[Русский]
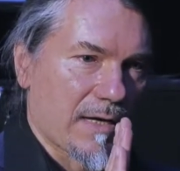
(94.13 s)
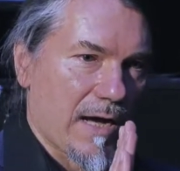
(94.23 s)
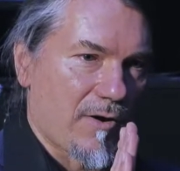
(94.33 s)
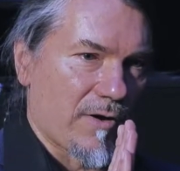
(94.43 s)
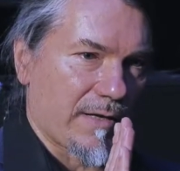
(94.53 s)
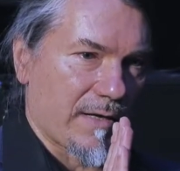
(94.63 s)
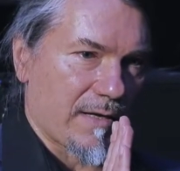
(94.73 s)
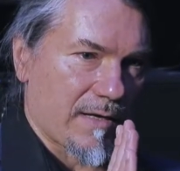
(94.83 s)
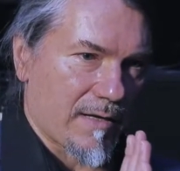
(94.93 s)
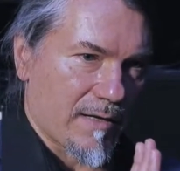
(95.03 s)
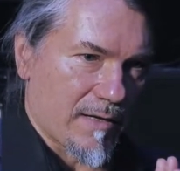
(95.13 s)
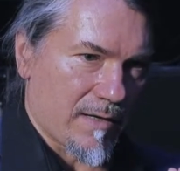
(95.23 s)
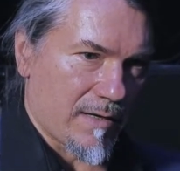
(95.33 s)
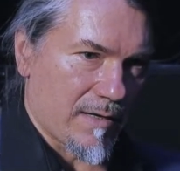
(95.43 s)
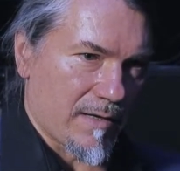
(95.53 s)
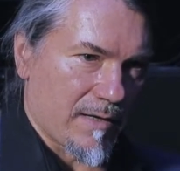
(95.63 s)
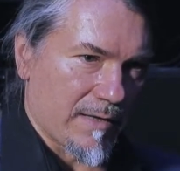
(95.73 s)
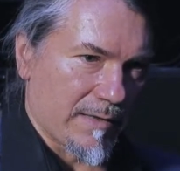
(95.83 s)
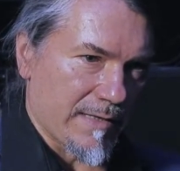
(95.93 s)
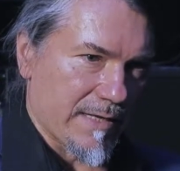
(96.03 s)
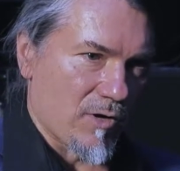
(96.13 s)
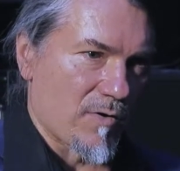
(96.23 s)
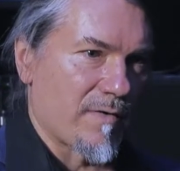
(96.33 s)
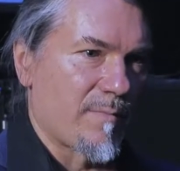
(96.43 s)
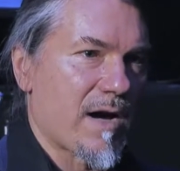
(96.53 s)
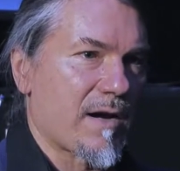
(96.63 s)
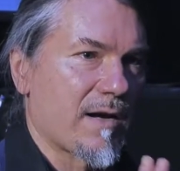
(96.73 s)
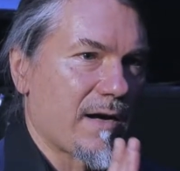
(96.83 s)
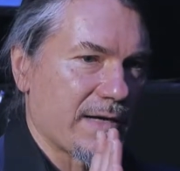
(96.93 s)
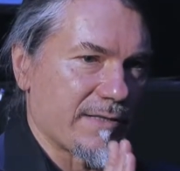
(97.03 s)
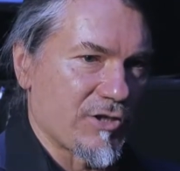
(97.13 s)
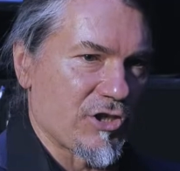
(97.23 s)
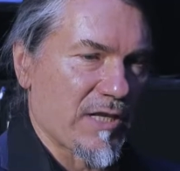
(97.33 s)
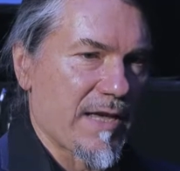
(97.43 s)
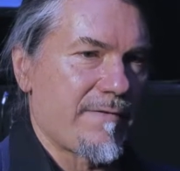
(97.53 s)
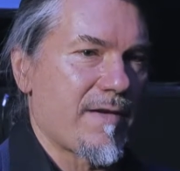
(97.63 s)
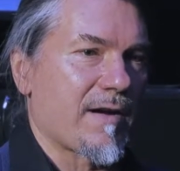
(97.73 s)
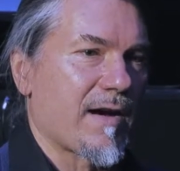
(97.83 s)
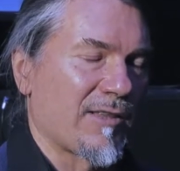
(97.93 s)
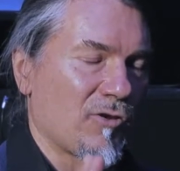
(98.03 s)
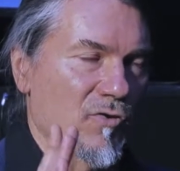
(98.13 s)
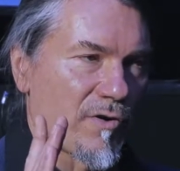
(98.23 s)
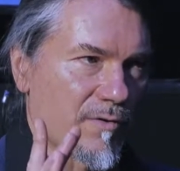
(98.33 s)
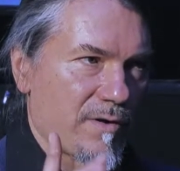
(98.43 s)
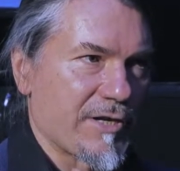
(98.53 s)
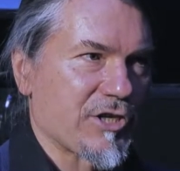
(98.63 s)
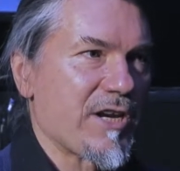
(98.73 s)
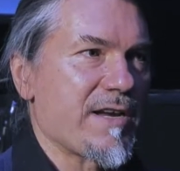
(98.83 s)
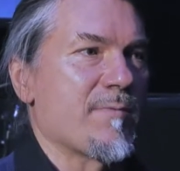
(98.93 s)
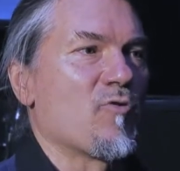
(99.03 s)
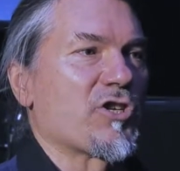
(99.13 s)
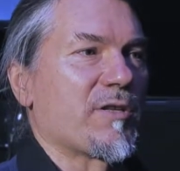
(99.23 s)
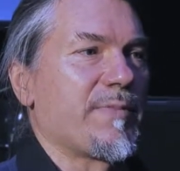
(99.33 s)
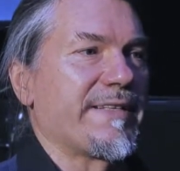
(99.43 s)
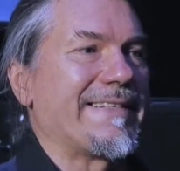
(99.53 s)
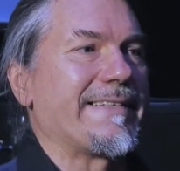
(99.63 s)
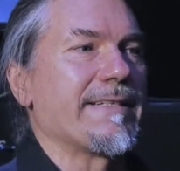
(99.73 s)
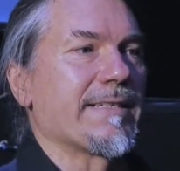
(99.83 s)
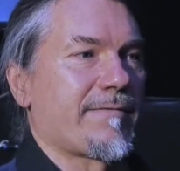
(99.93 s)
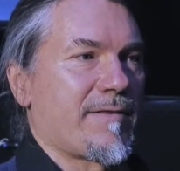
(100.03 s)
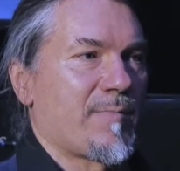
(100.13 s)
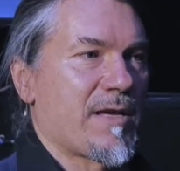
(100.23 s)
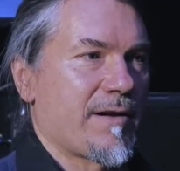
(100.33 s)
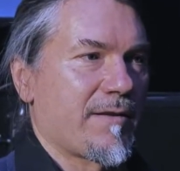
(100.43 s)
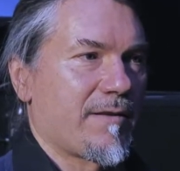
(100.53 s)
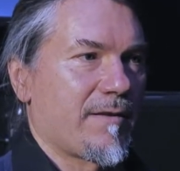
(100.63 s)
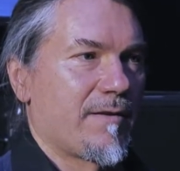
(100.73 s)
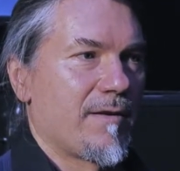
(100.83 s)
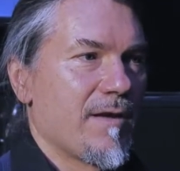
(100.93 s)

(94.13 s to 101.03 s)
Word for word: какая-то э, а, одна торговая марка, один человек, одно решение может быть единственным на рынке.